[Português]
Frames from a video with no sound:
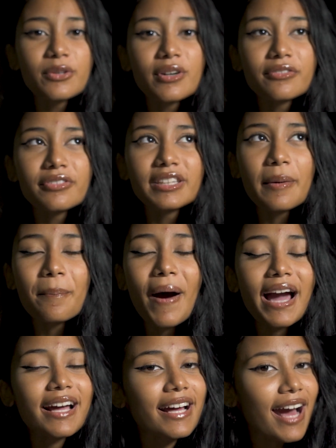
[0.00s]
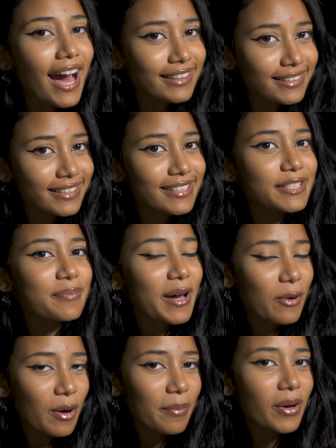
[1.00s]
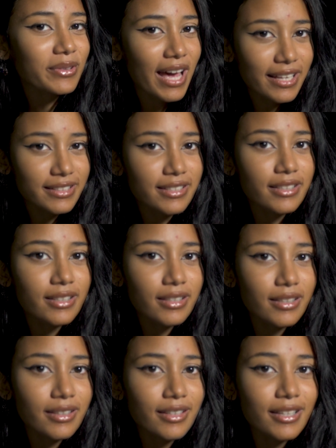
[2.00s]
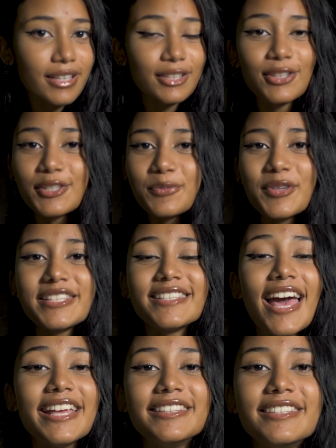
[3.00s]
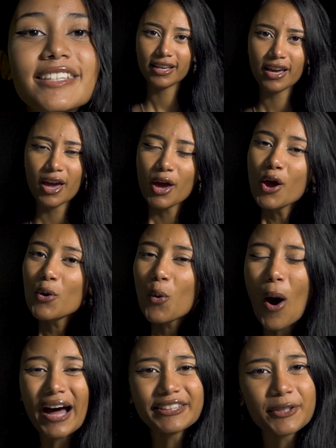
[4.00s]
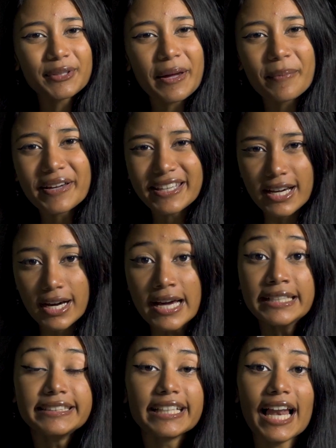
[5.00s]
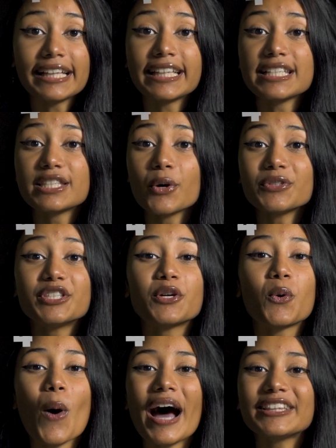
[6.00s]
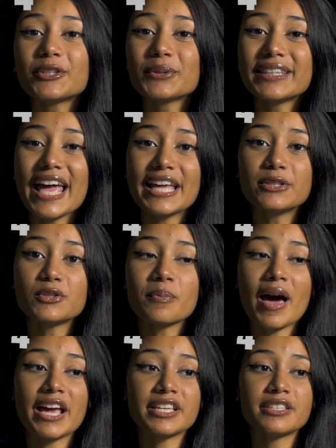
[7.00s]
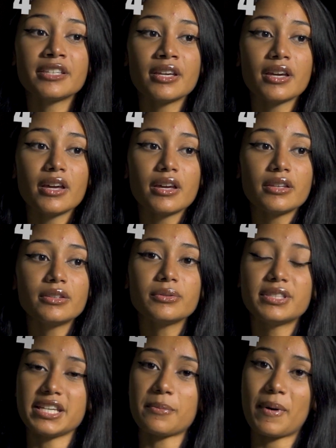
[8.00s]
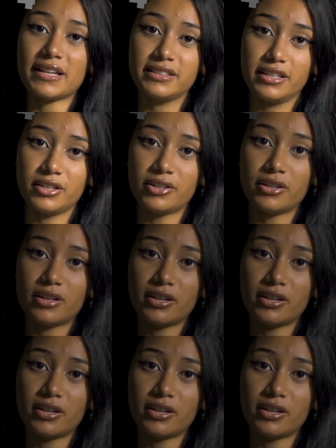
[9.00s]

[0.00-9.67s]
de uma vida pacata que esmagou a maldade. 2007, 4 da manhã, dilatação de quatro dedos, mas não tinha parteiro.